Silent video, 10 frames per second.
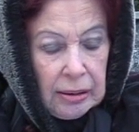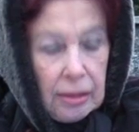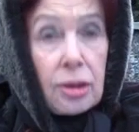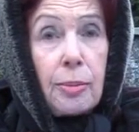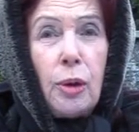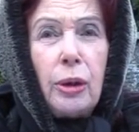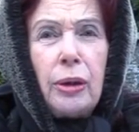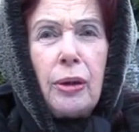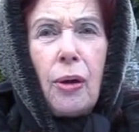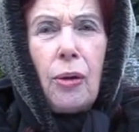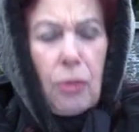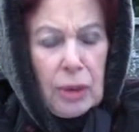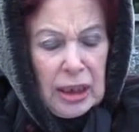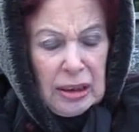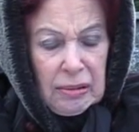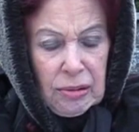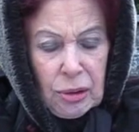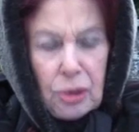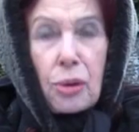gezwungen oder zu